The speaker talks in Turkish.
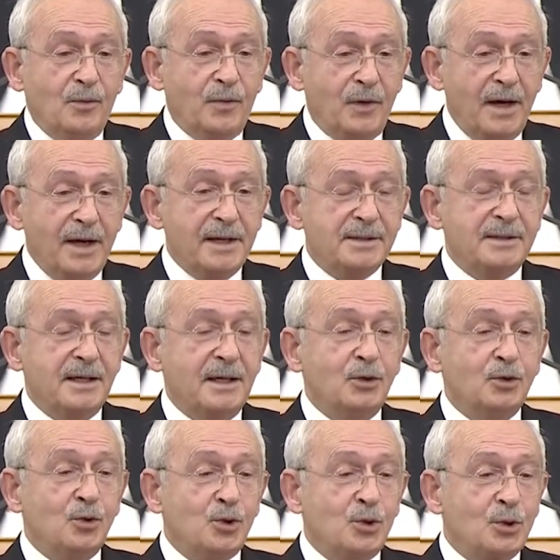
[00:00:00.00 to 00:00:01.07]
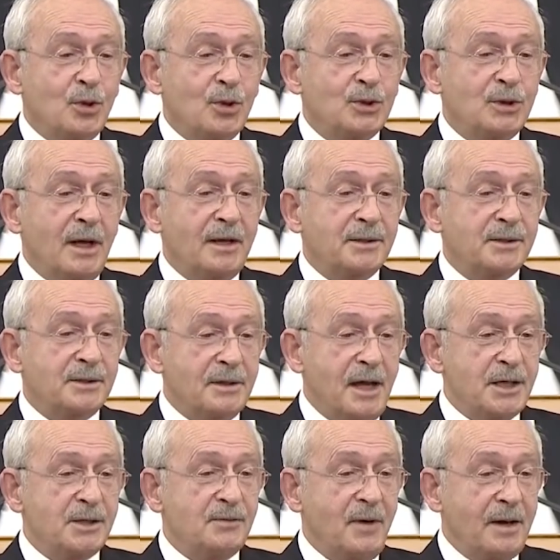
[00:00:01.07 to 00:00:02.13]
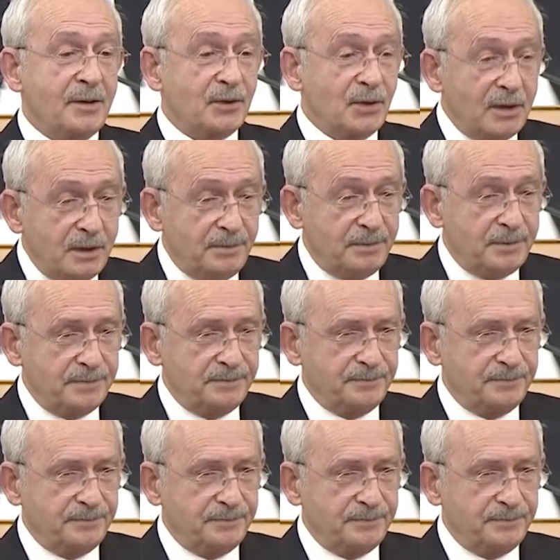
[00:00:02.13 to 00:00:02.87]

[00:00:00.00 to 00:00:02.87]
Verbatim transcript: faizleri düşüreceğiz, nas var deyip